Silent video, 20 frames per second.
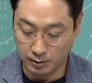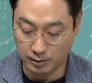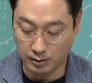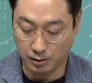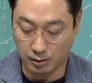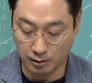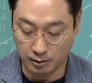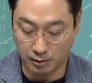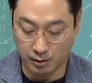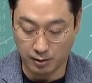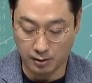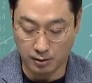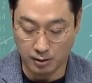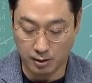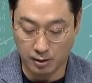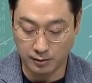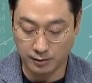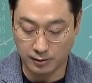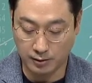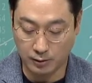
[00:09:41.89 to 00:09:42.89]
어, 더
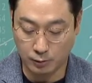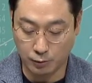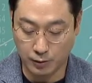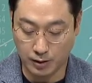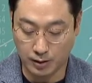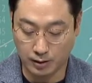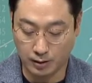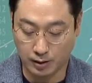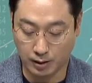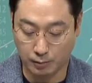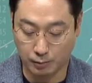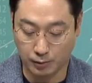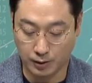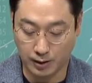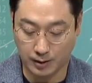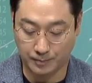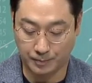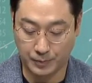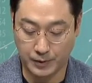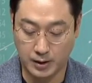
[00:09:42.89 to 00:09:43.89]
커지고 있기
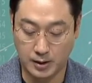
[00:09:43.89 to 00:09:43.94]
때문에